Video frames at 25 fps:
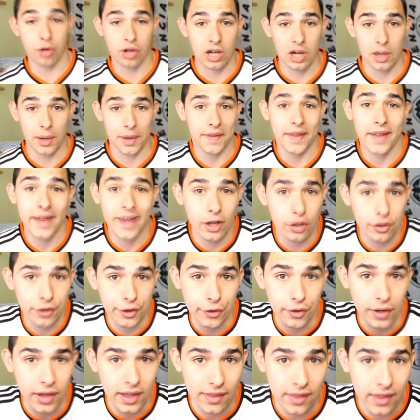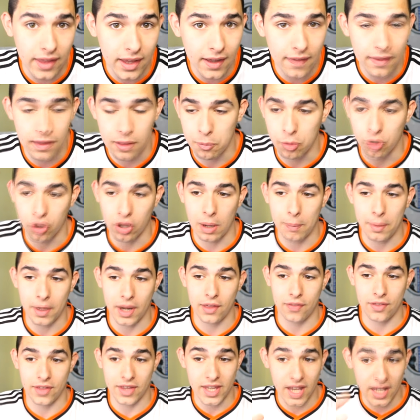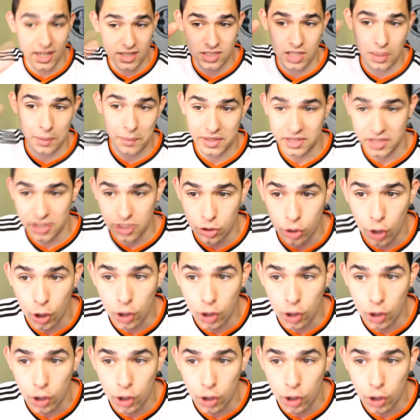porque la verdad que no tengo ni idea de por qué aparece ya este Messi